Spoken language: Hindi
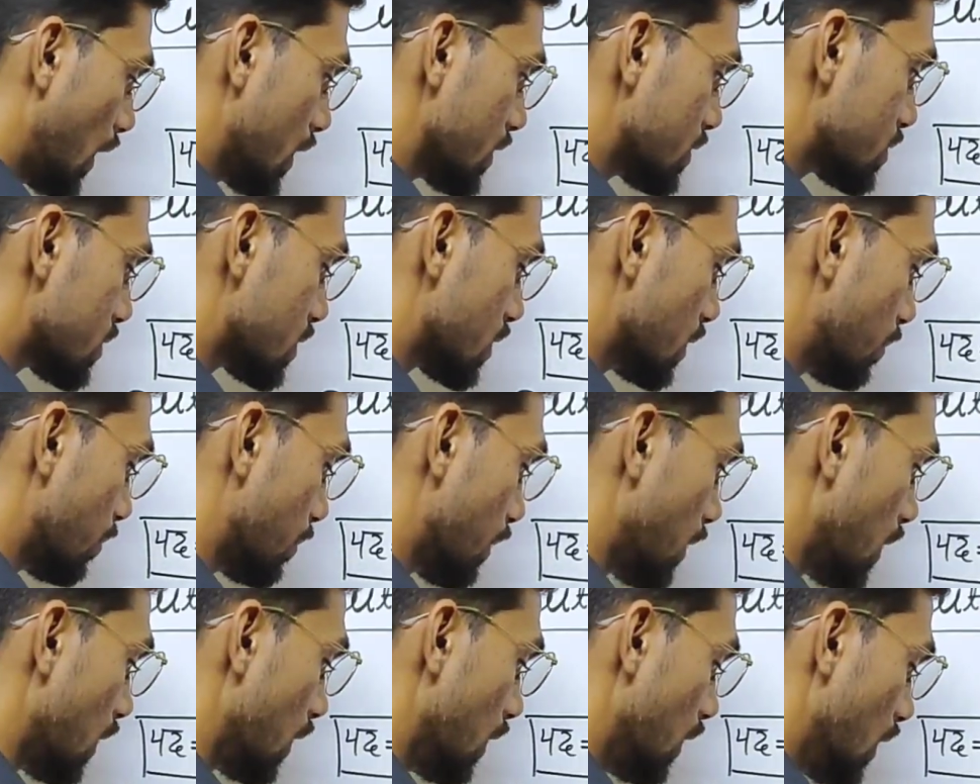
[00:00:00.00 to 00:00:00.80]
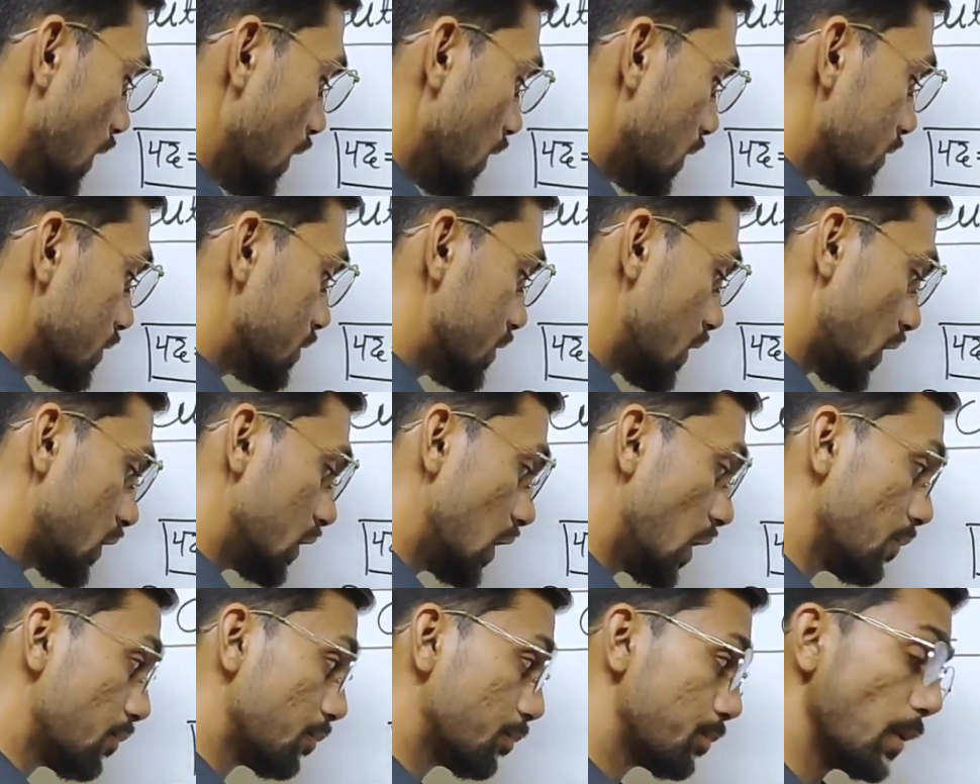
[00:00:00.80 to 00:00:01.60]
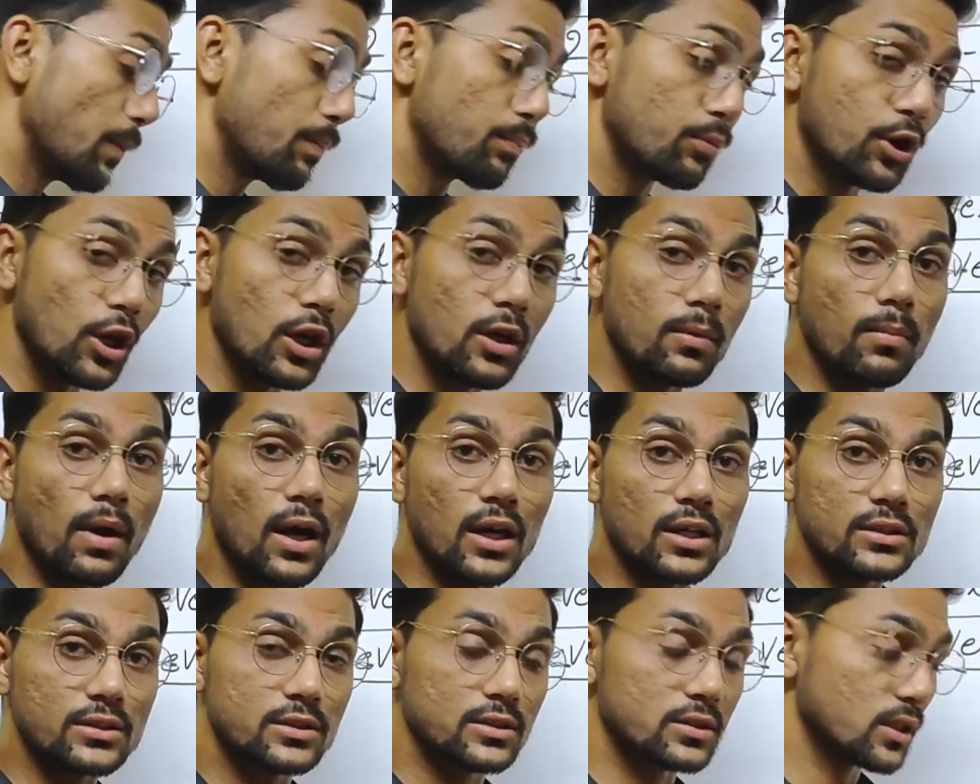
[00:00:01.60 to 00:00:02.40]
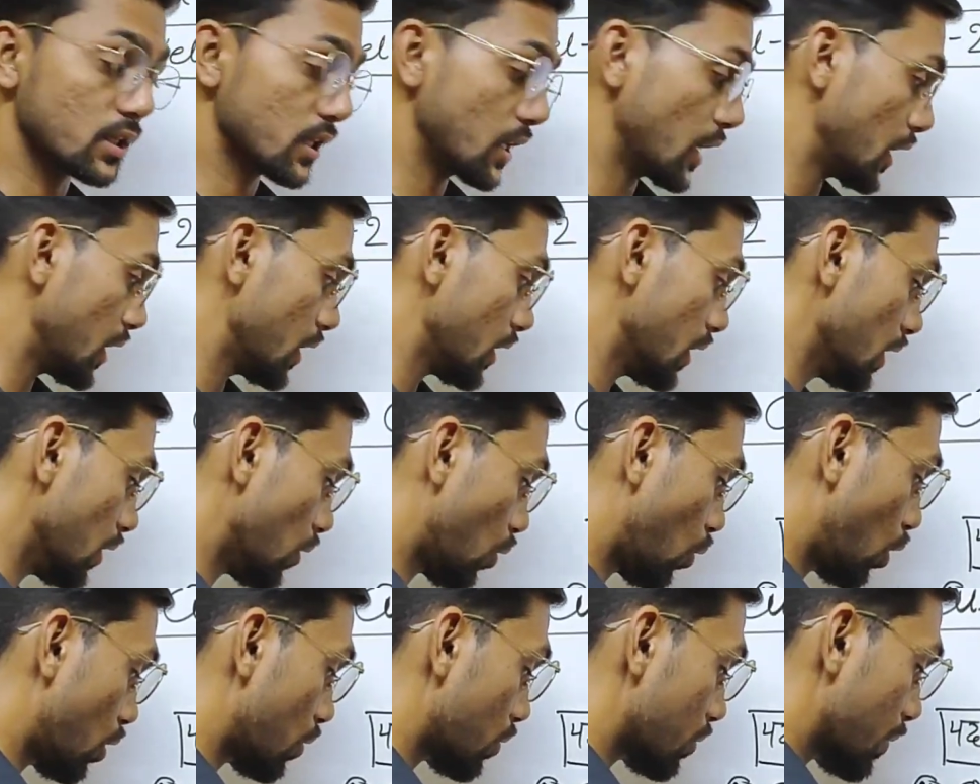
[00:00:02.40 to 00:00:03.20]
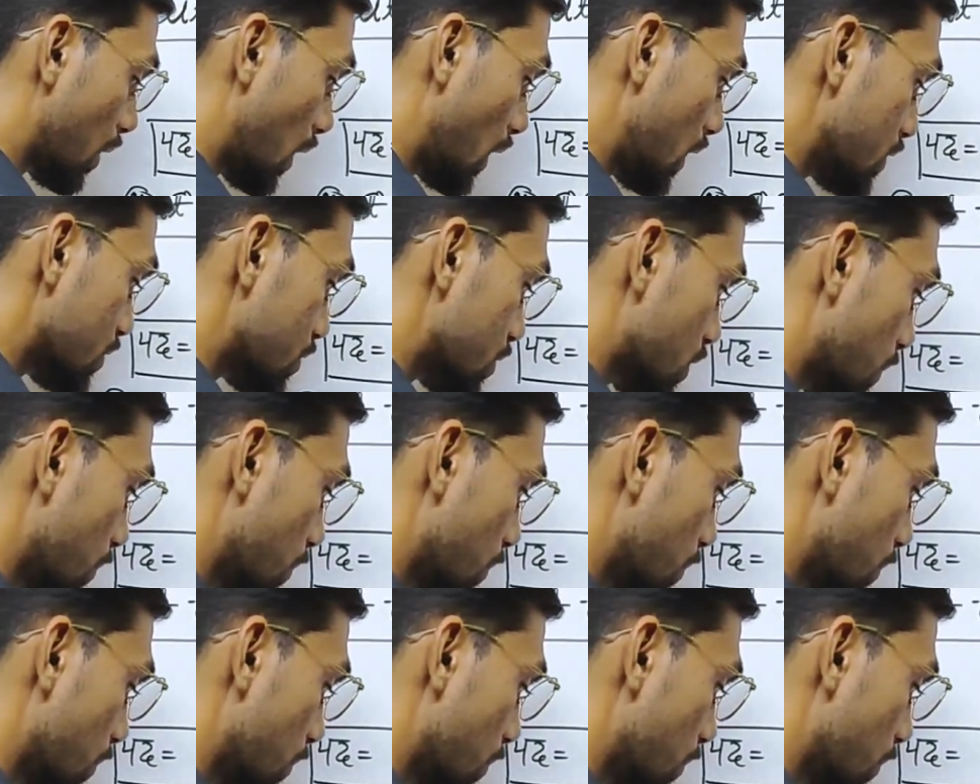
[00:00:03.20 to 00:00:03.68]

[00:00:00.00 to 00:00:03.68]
एस में ज़्यादा 15 मार्क्स गए हैं और एस